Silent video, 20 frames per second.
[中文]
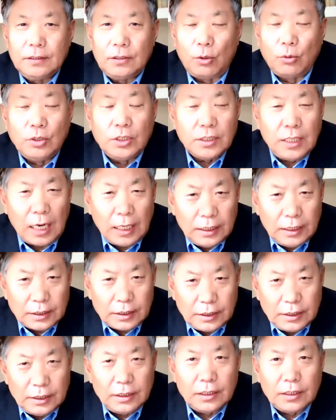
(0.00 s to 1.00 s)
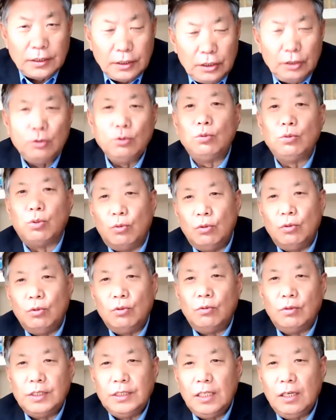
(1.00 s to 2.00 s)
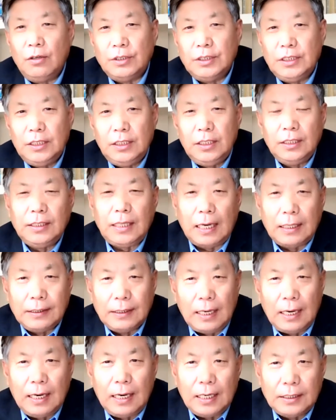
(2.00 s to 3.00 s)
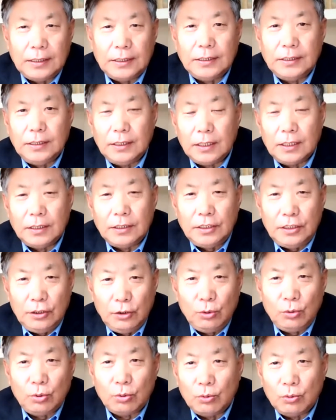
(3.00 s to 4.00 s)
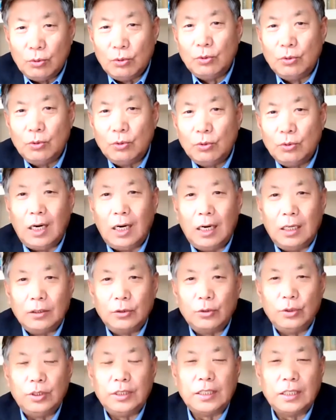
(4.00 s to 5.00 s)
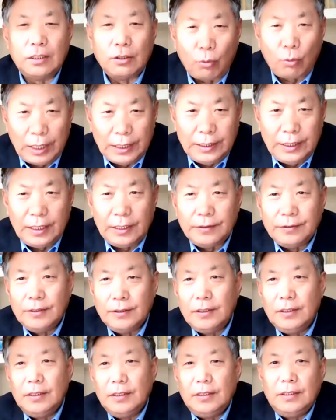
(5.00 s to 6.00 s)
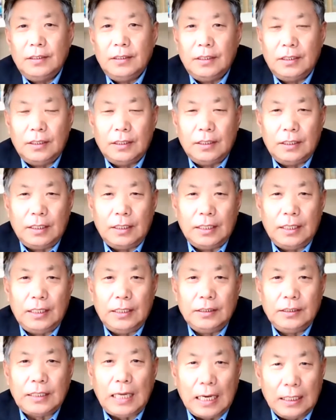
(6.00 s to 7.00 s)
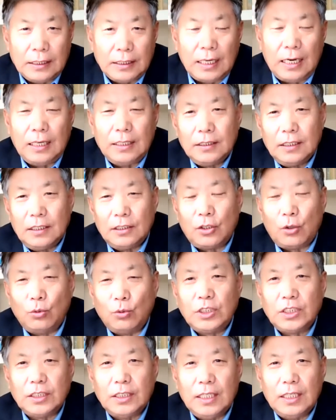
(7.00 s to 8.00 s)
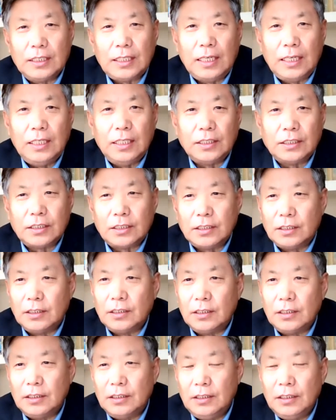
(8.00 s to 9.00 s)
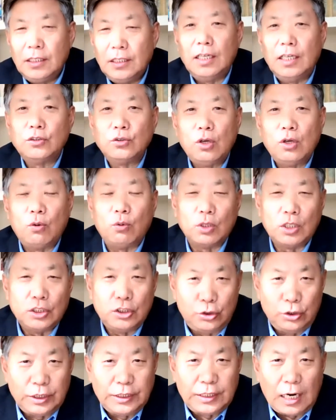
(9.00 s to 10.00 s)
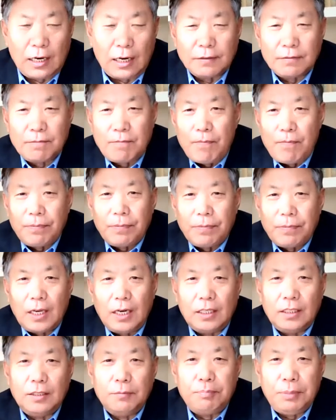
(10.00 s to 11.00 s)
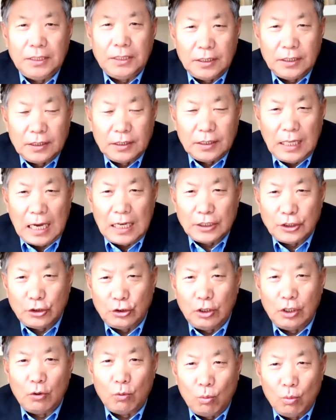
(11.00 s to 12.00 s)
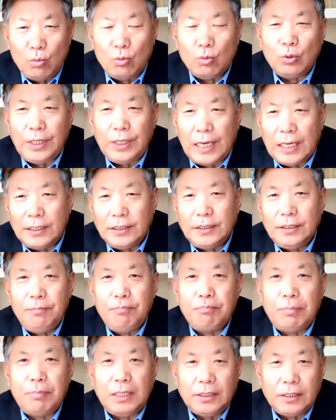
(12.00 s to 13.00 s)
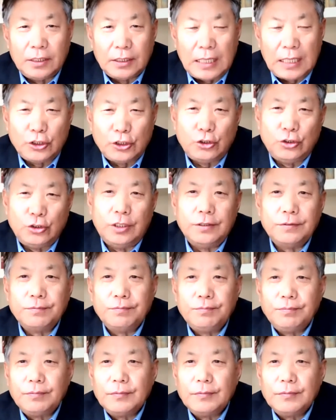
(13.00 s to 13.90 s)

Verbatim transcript: 同时她也是一个基督徒。我想我今天谈她还是一个基督徒啊，对她的怀念啊来谈她。那同时呢，她也是应该算我的学长。他是北京大学五五年进北京大学，